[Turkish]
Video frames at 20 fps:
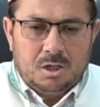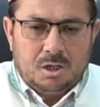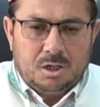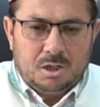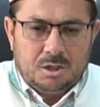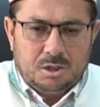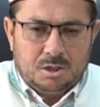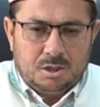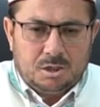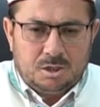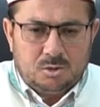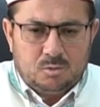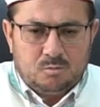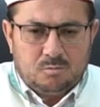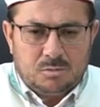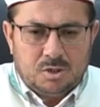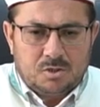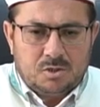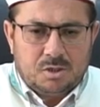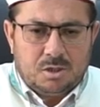
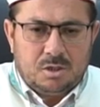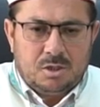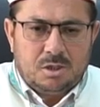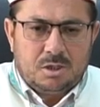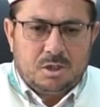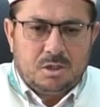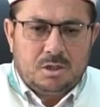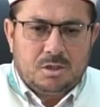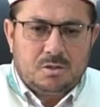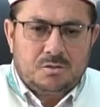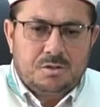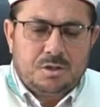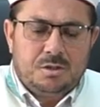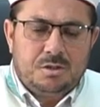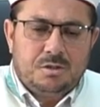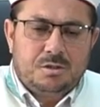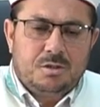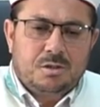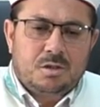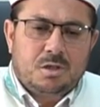Allahumme salli ala
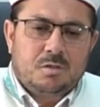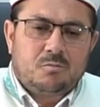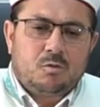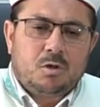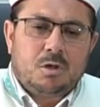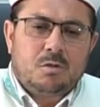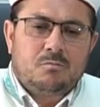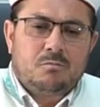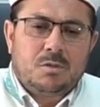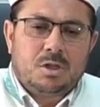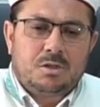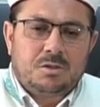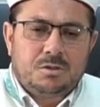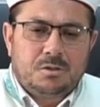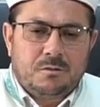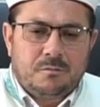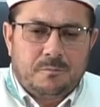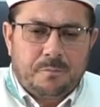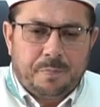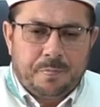seyyidina Muhammed.
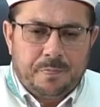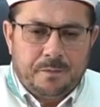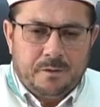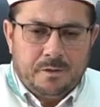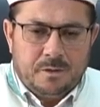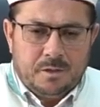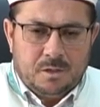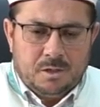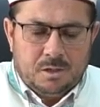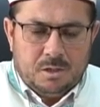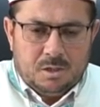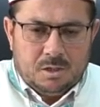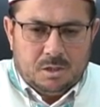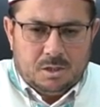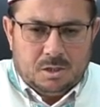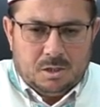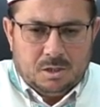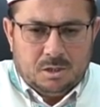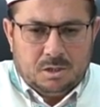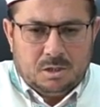
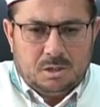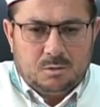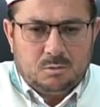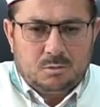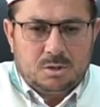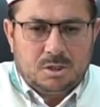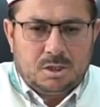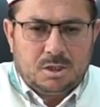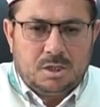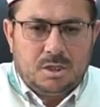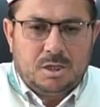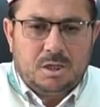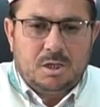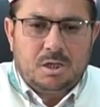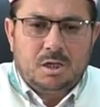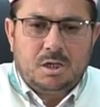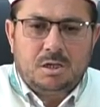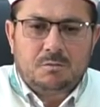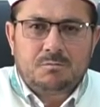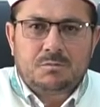Allahu
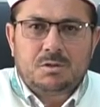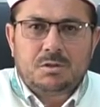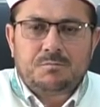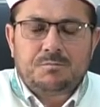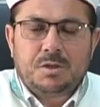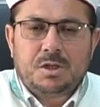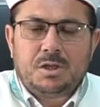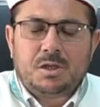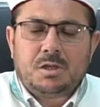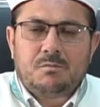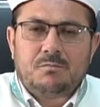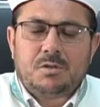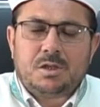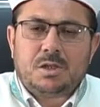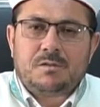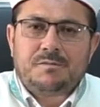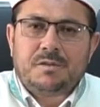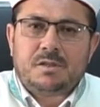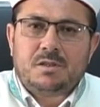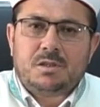Teala'ya hamd, Peygamber
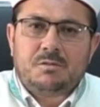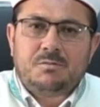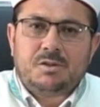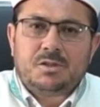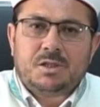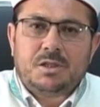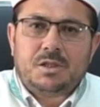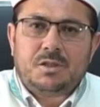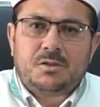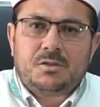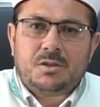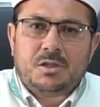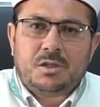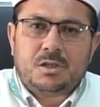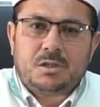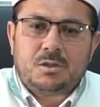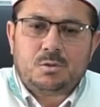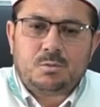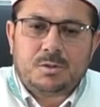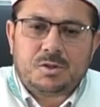Efendimiz
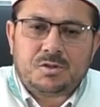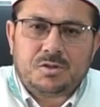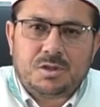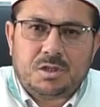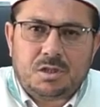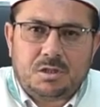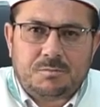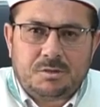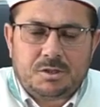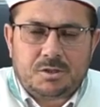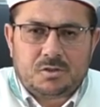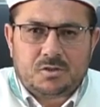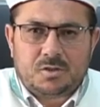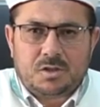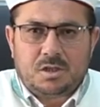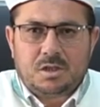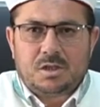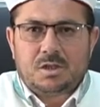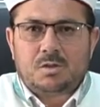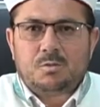Aleyhissalatu vesselama da
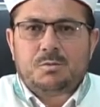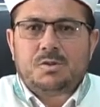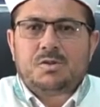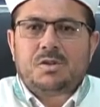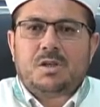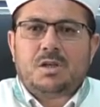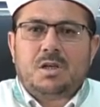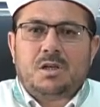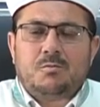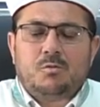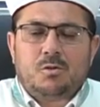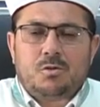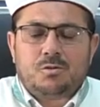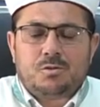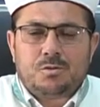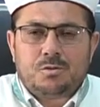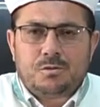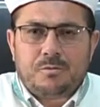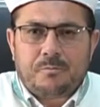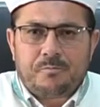salat ve selam
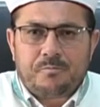olsun.